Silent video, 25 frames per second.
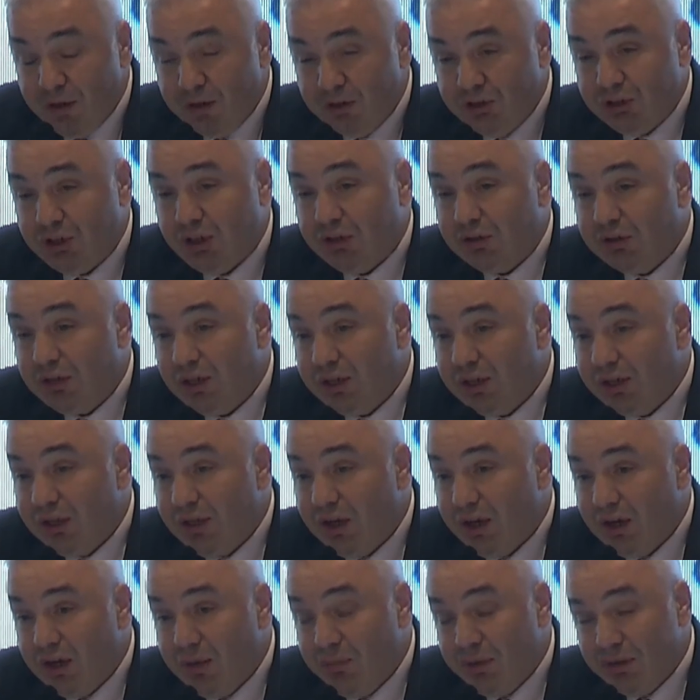Çatlak
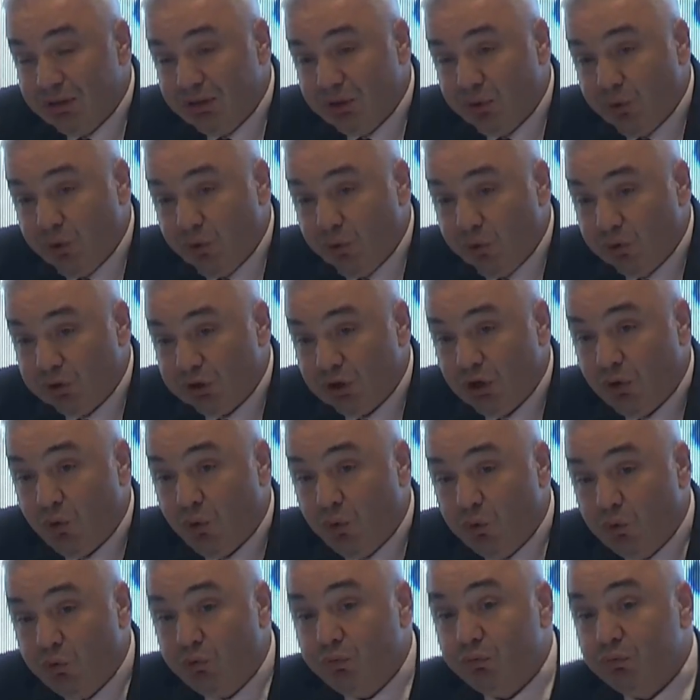ilerlemesi görüyorsak
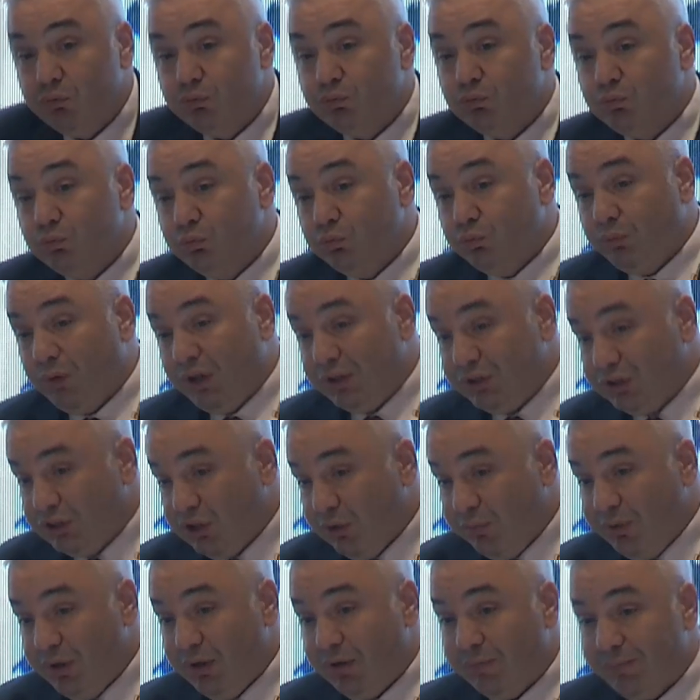onu
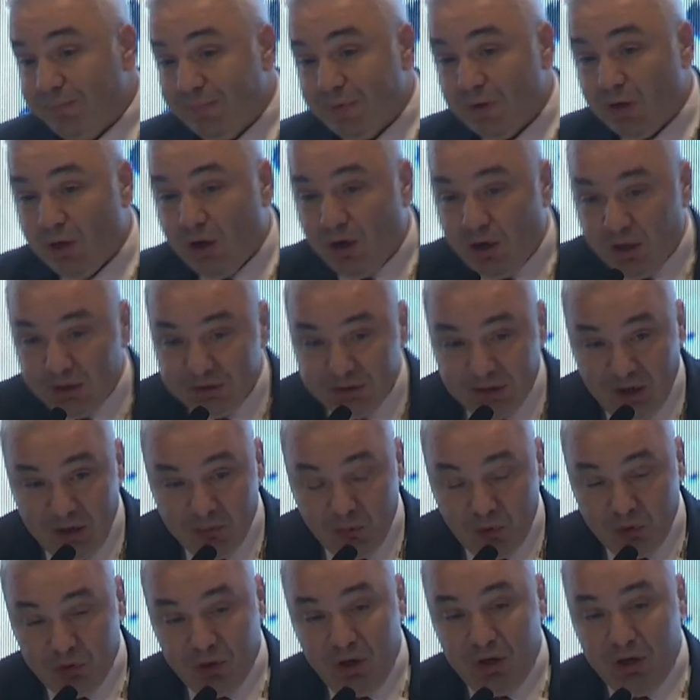başka bir hasar
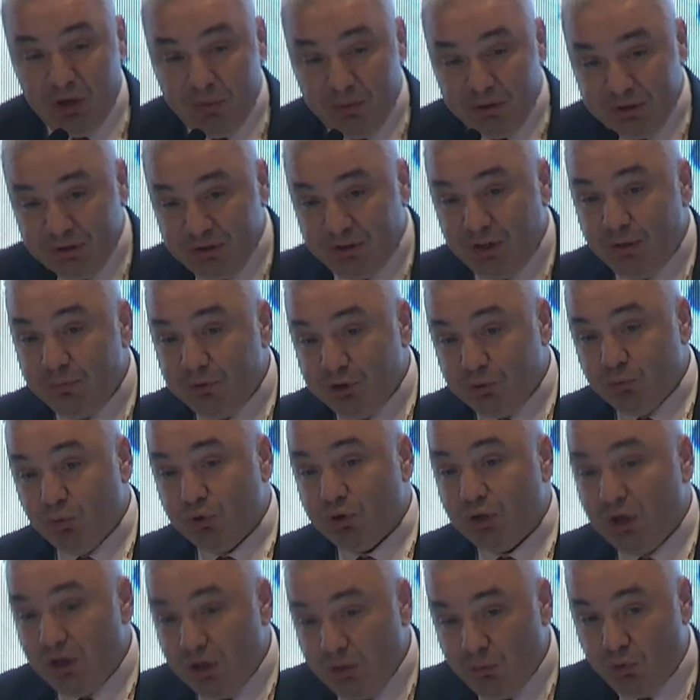modellemesi, damage
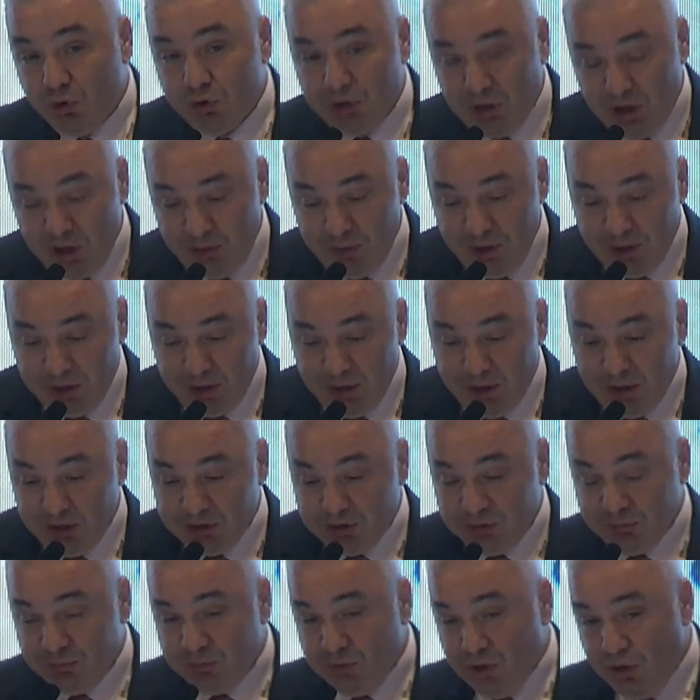modelle modellemek
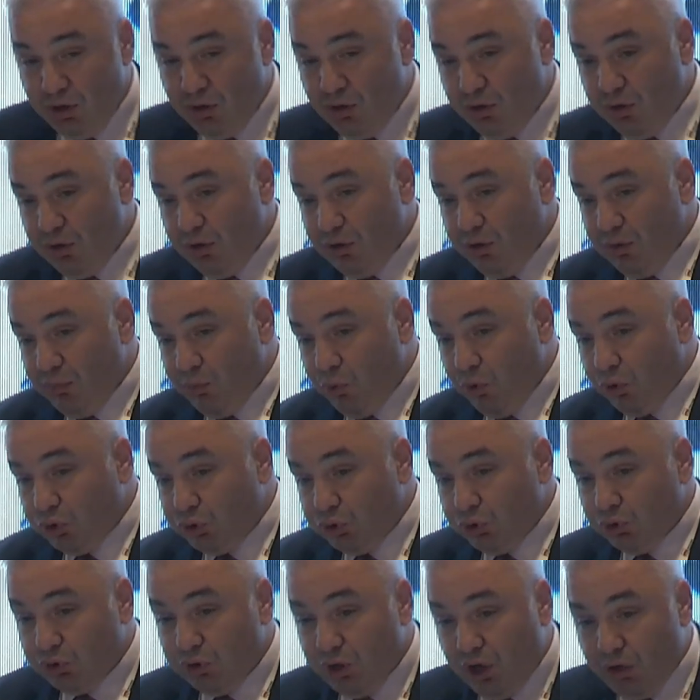lazım.
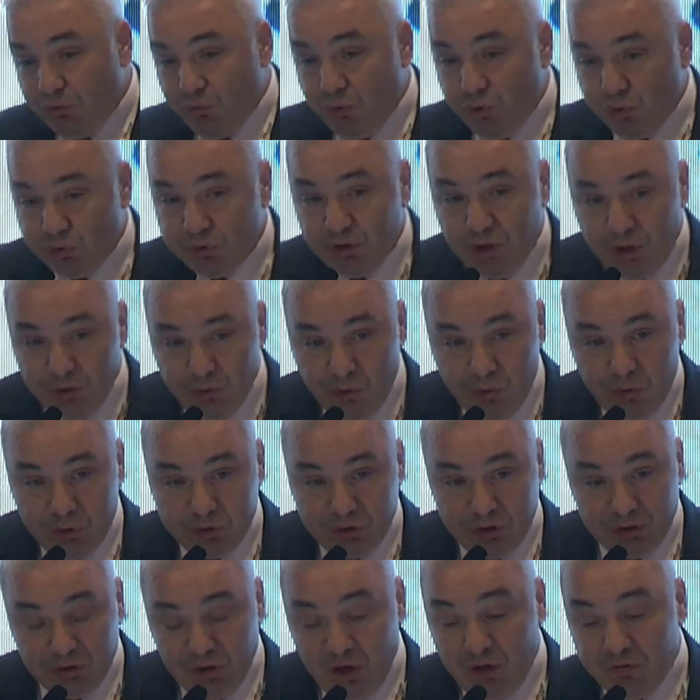Boşluklar, voidler
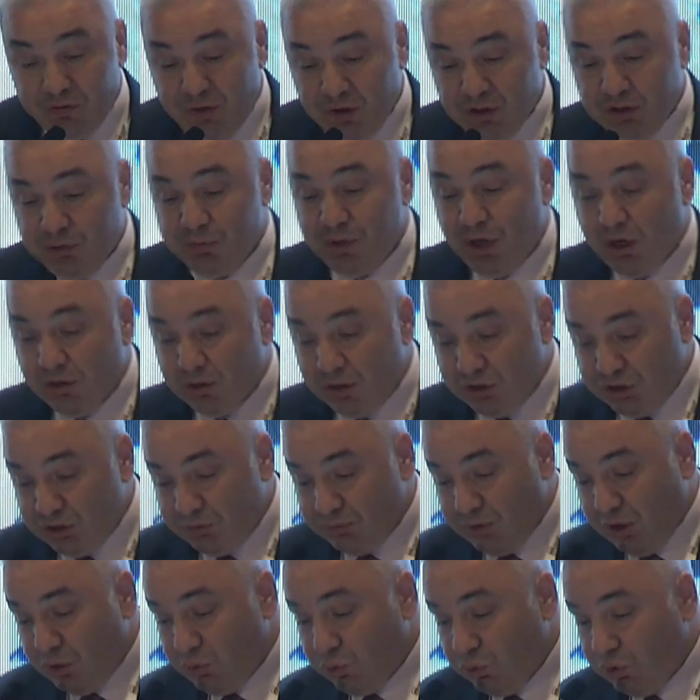görüyorsak daha farklı bir
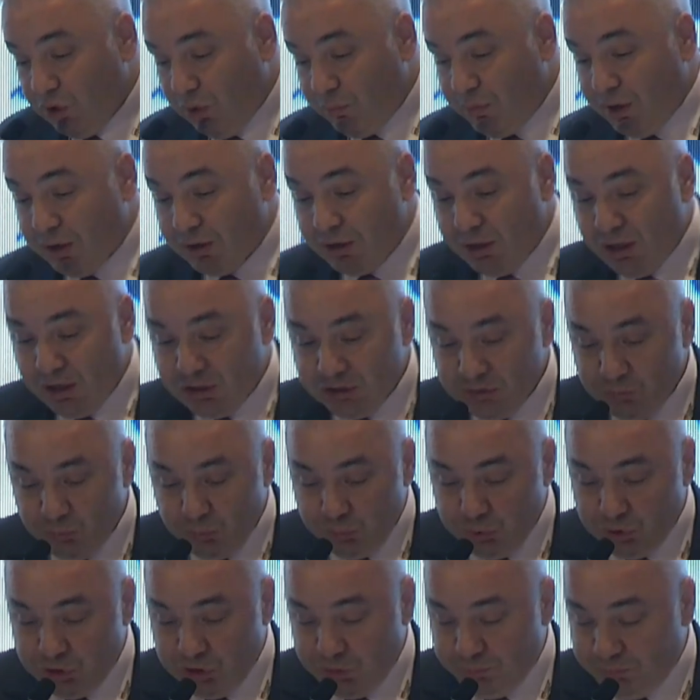yaklaşımlar kullanmak lazım.
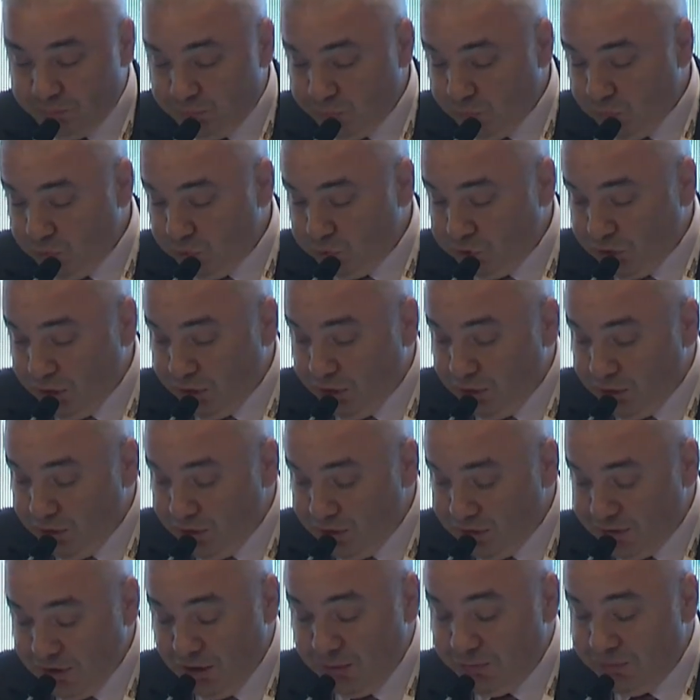Bu tip, o yüzden
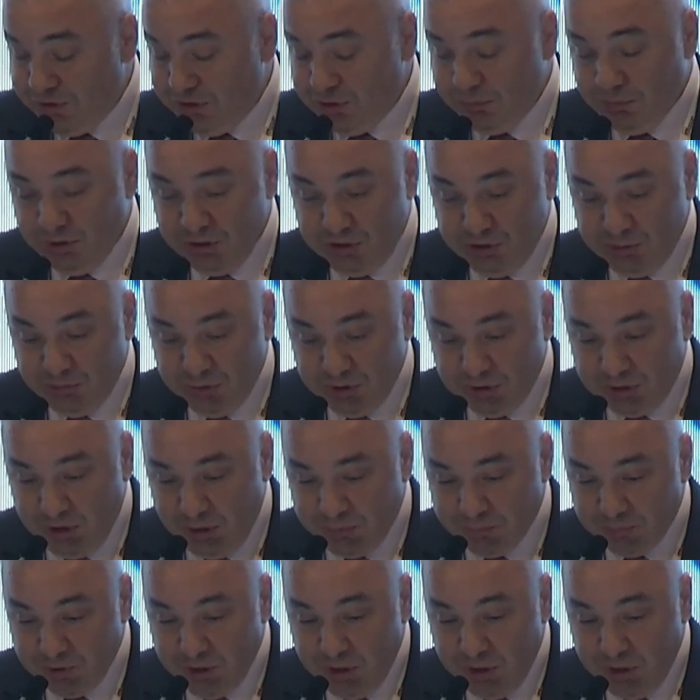analizler bizim açımızdan